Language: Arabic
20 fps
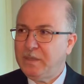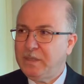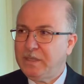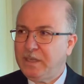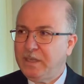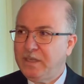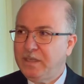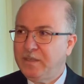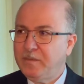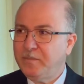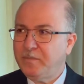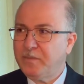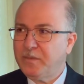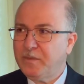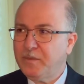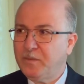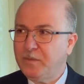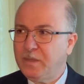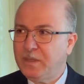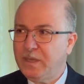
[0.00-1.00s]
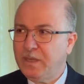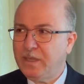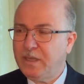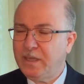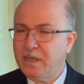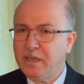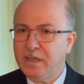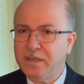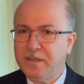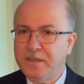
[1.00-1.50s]
الرحمن الرحيم والله
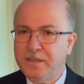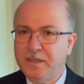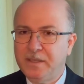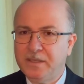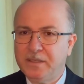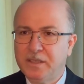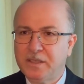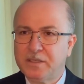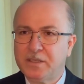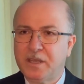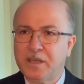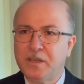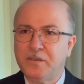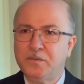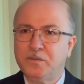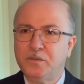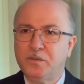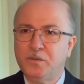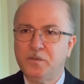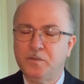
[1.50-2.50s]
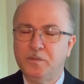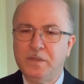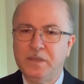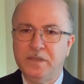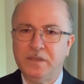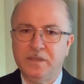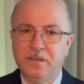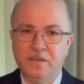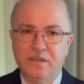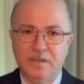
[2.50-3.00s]
لقد تشرفت
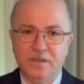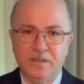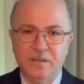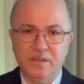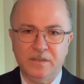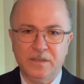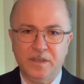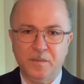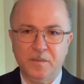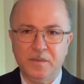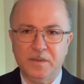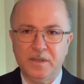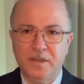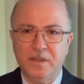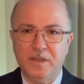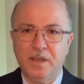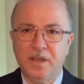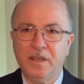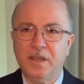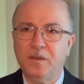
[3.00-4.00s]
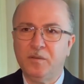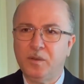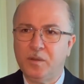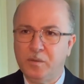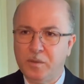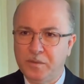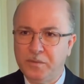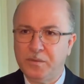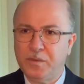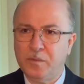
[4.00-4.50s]
بتمثيل أنا
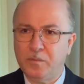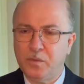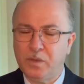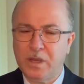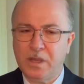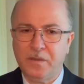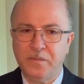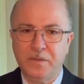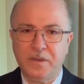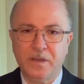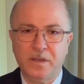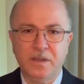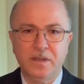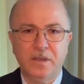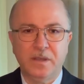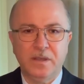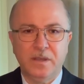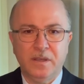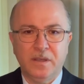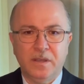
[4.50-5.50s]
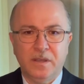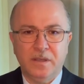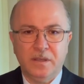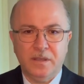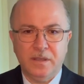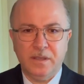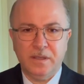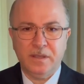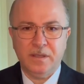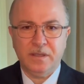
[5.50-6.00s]
والوفد المرافق
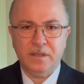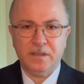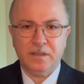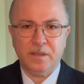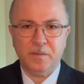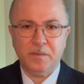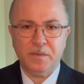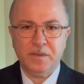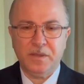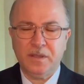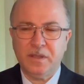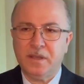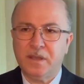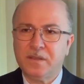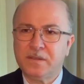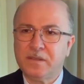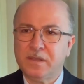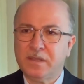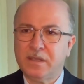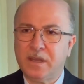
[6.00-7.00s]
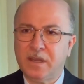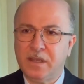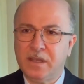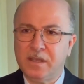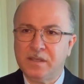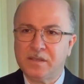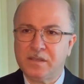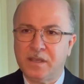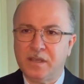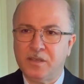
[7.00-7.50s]
لتمثيل السيد
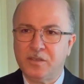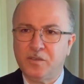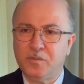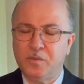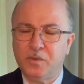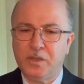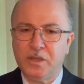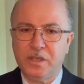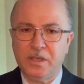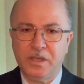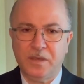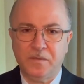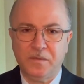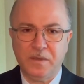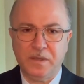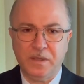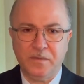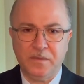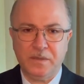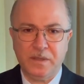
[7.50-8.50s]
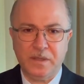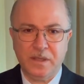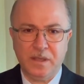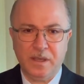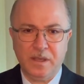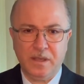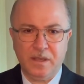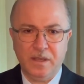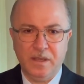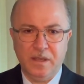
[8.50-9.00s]
رئيس الجمهورية في
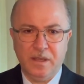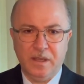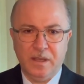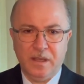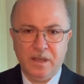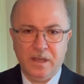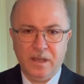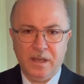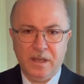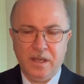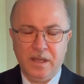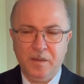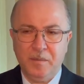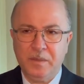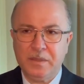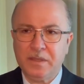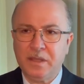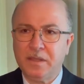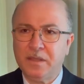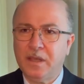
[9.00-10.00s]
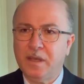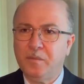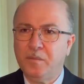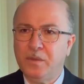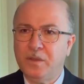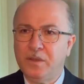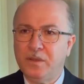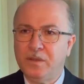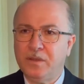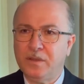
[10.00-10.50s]
افتتاح ألعاب
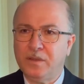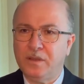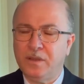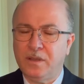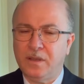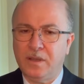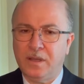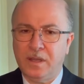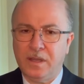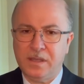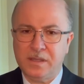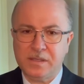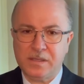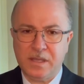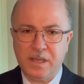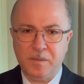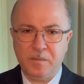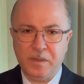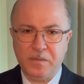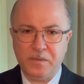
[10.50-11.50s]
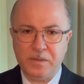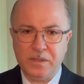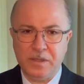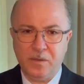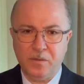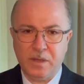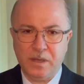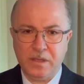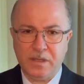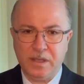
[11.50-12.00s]
التضامن الإسلامي في
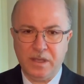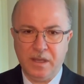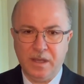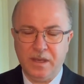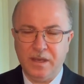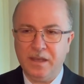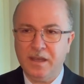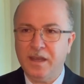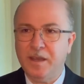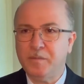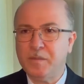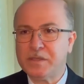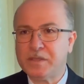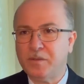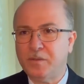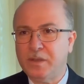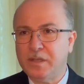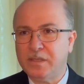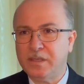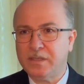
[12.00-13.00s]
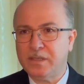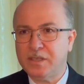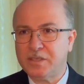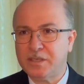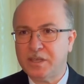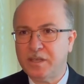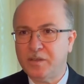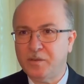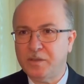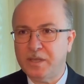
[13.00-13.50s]
دورتها الخامسة والتي
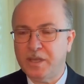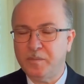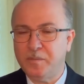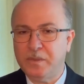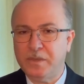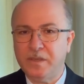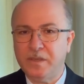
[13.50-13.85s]
تجري هنا